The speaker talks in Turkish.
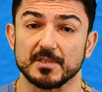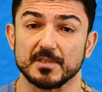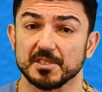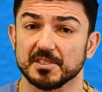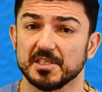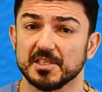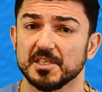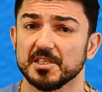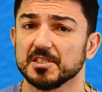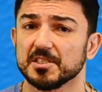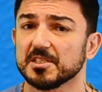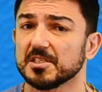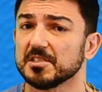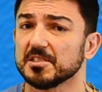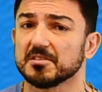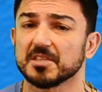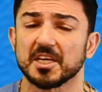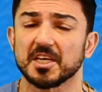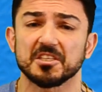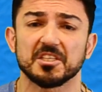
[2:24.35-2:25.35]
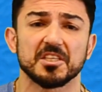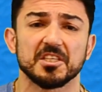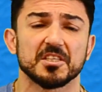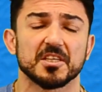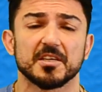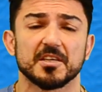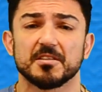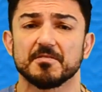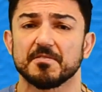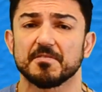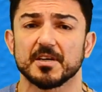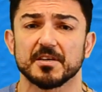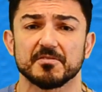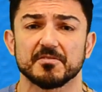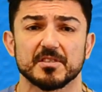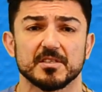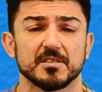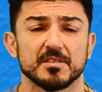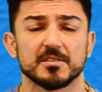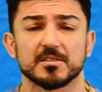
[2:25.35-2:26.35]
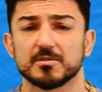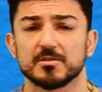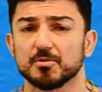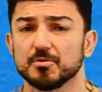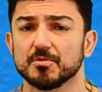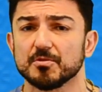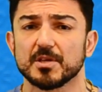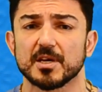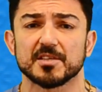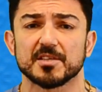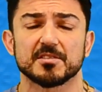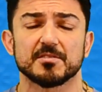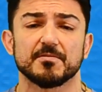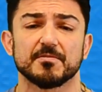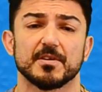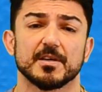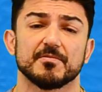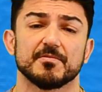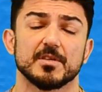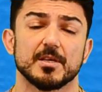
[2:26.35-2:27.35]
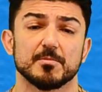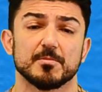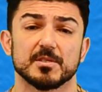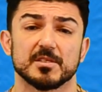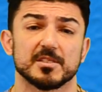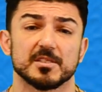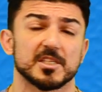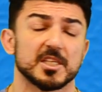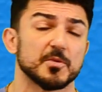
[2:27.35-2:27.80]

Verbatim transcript: since 1995, since 2005 diyebilirsiniz.